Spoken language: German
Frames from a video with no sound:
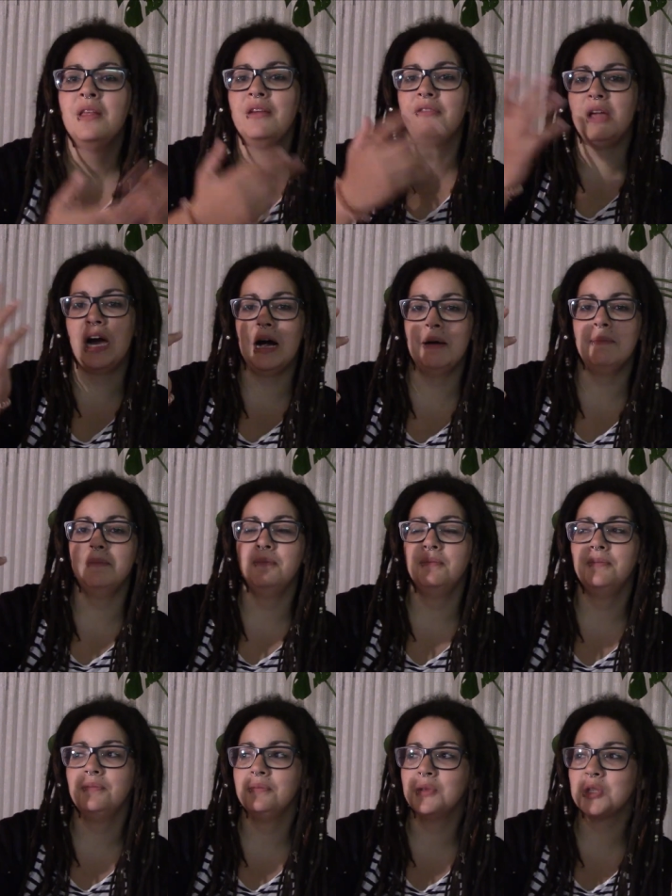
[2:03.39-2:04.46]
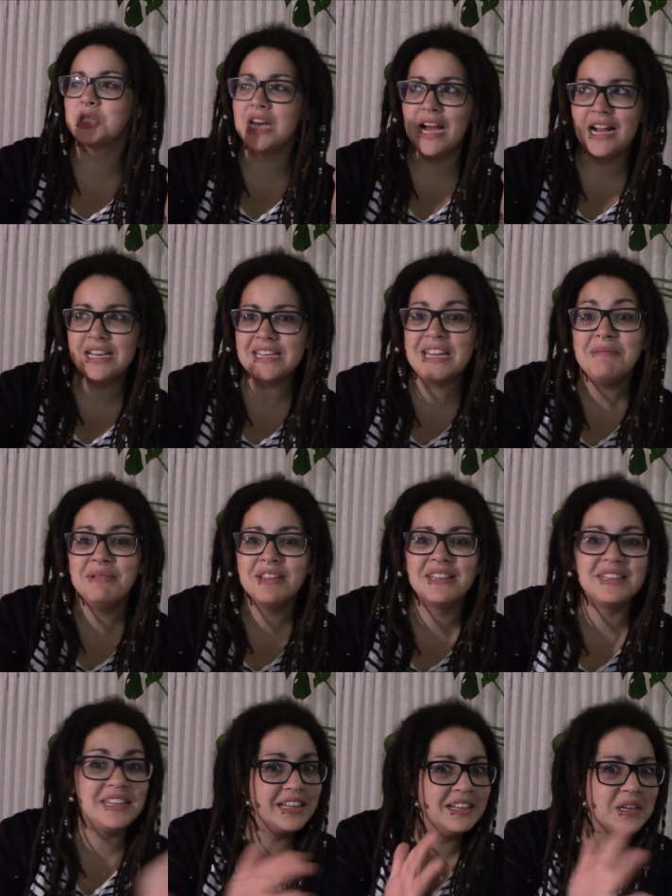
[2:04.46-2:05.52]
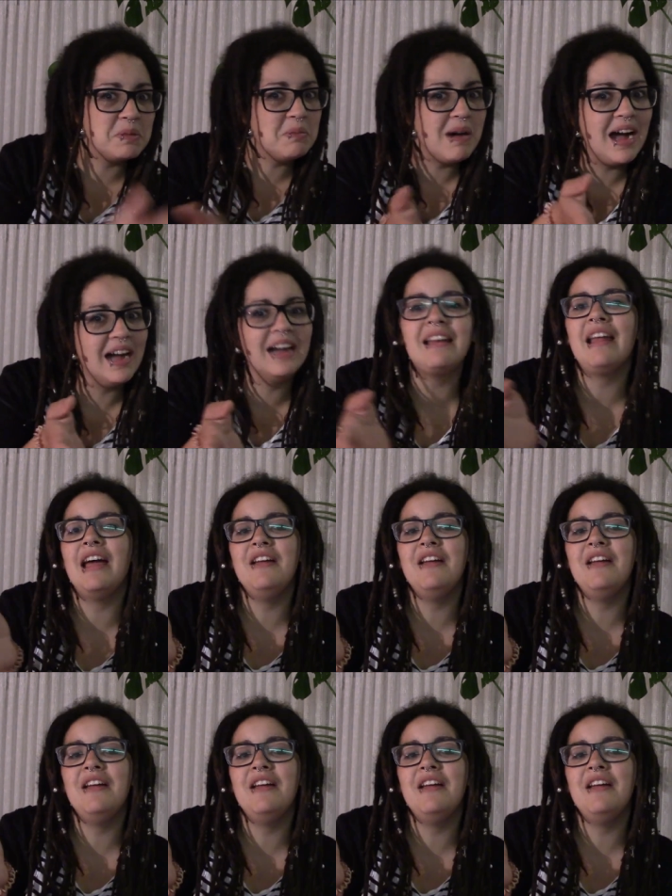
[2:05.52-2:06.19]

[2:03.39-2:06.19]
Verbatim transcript: wir haben total dämliche Dinge gemacht,